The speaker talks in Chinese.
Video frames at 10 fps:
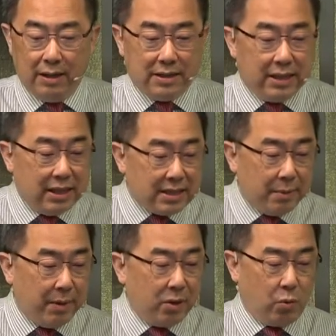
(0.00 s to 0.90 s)
结什
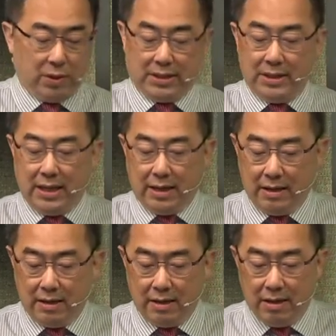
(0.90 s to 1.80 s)
么果子呢？
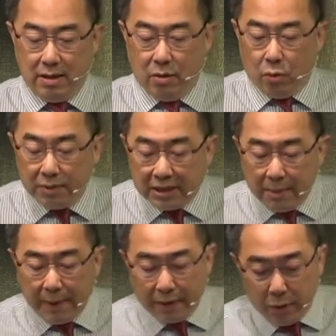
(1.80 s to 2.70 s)
我们先
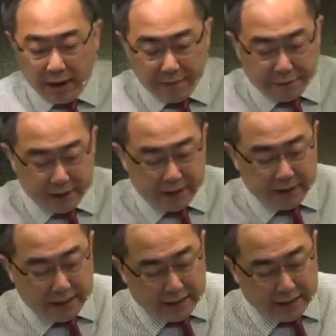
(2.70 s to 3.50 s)
把《约翰福音》